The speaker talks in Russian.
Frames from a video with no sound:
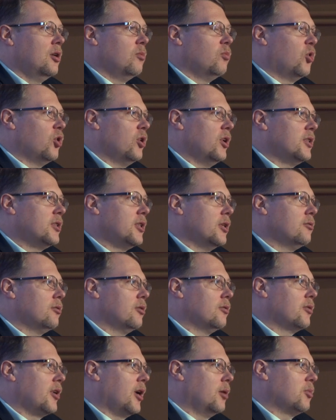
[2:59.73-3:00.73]
Более
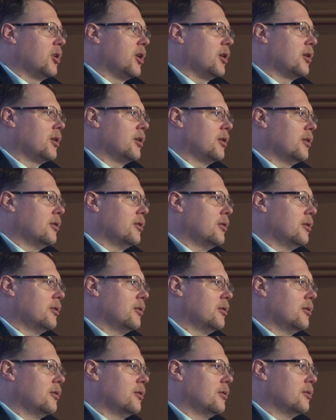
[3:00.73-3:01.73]
того, в рамках
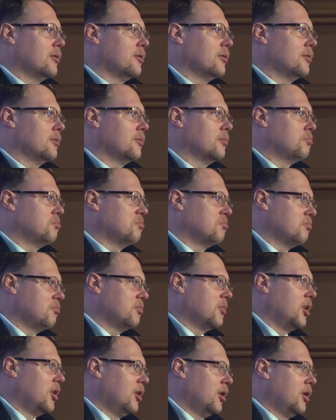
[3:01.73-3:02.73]

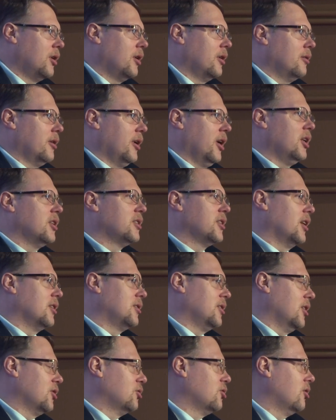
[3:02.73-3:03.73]

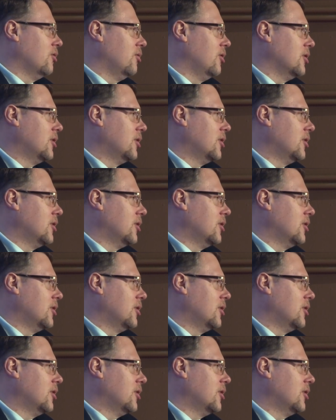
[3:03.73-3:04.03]
реализации ASOE